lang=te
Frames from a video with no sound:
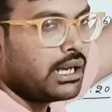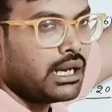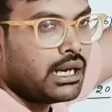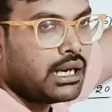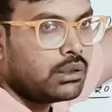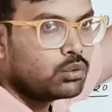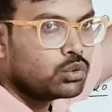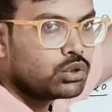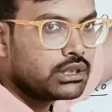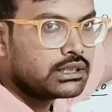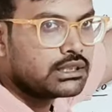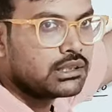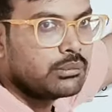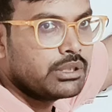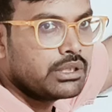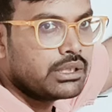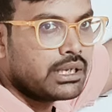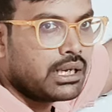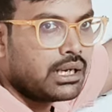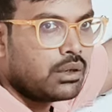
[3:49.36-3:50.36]
నా ఉద్దేశం
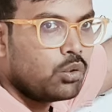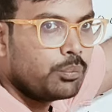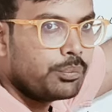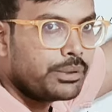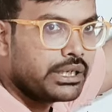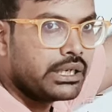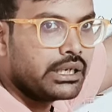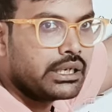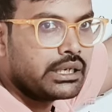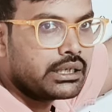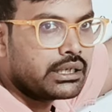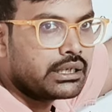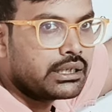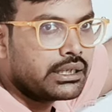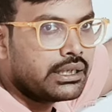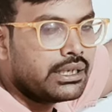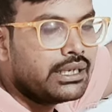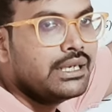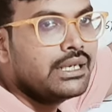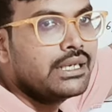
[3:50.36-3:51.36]
నా ఒపీనియన్
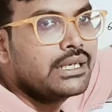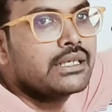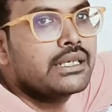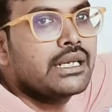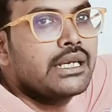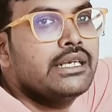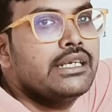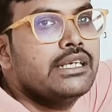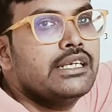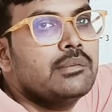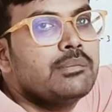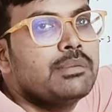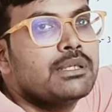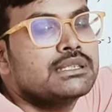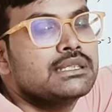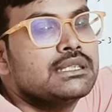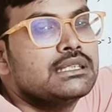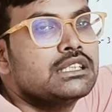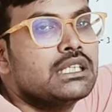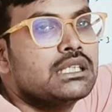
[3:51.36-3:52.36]
ఏంటంటే నైంటీ
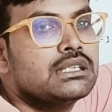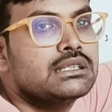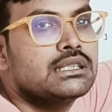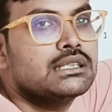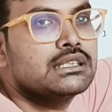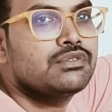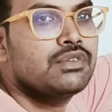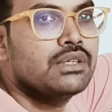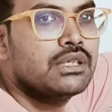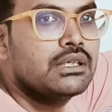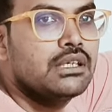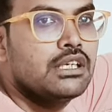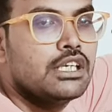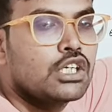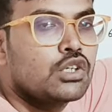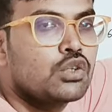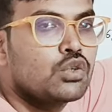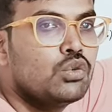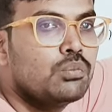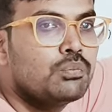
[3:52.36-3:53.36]
పర్సెంట్ ఛాన్సెస్ ఫర్
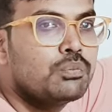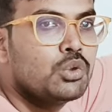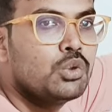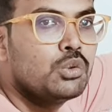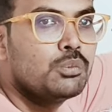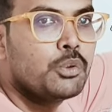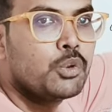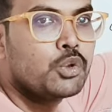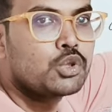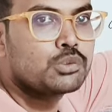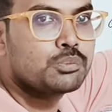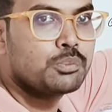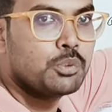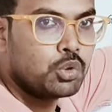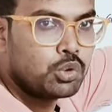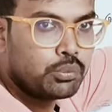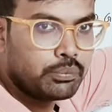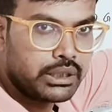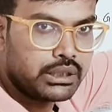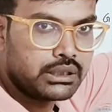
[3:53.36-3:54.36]
గ్రూప్ టూ
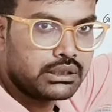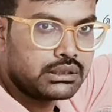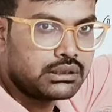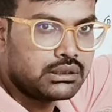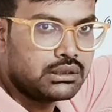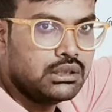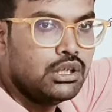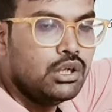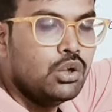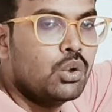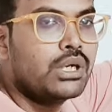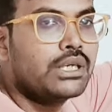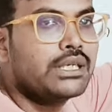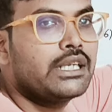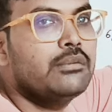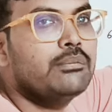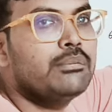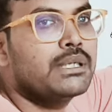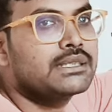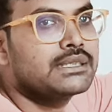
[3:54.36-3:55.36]
పోస్ట్పోన్మెంట్ ఒక
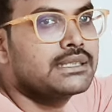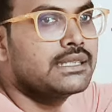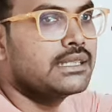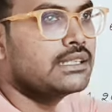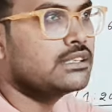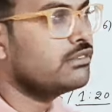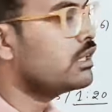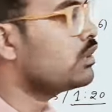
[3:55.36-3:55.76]
టెన్ పర్సెంటేజ్